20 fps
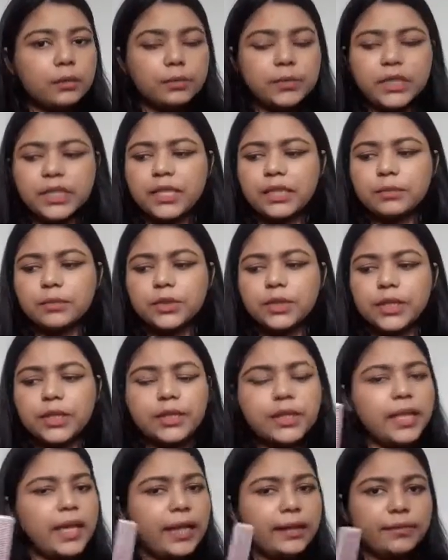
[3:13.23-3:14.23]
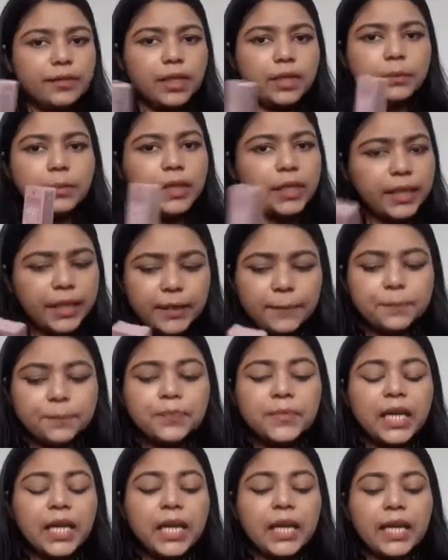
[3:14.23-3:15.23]
মিডিয়াম শেডটা অ্যাভেলেবেল নেই
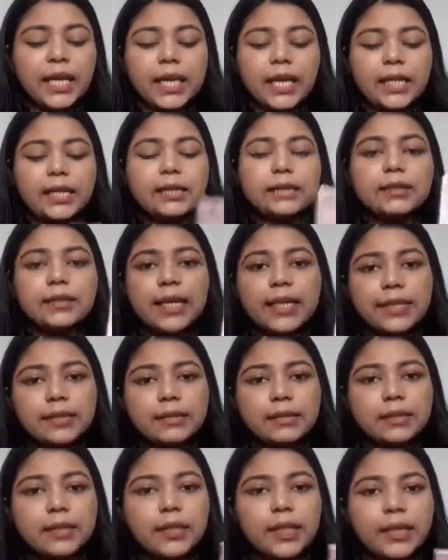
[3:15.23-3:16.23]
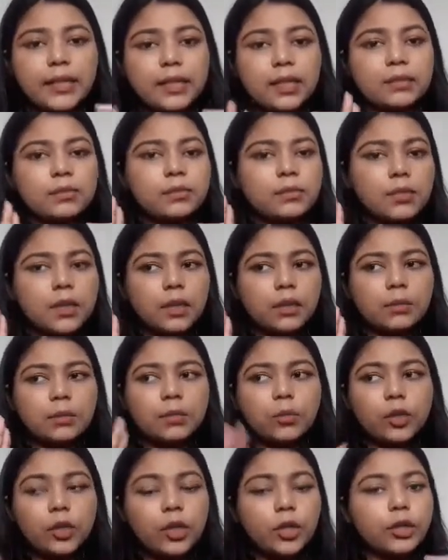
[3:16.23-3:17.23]
এই সাইজটা এটার
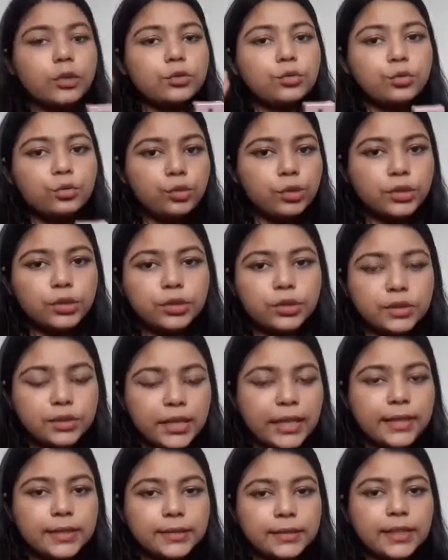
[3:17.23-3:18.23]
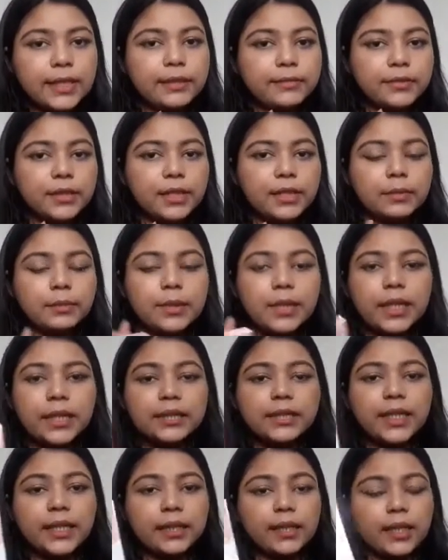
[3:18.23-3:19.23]
মনে হয় দুটো সাইজে অ্যাভেলেবেল
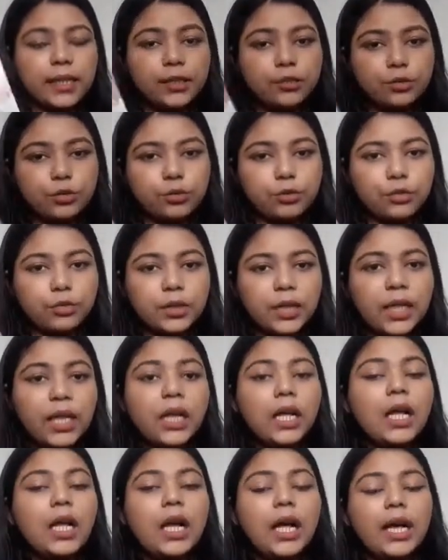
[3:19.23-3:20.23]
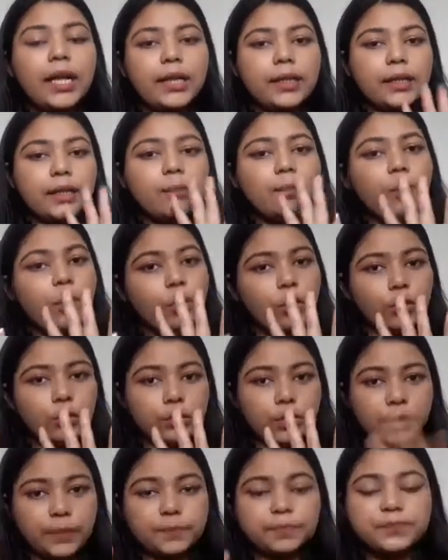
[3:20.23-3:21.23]
আছে একটা এই ছোটোটা আর একটা
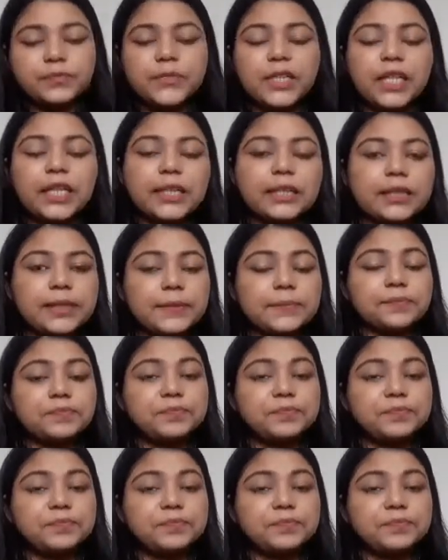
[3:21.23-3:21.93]
বড়টা ঠিক আছে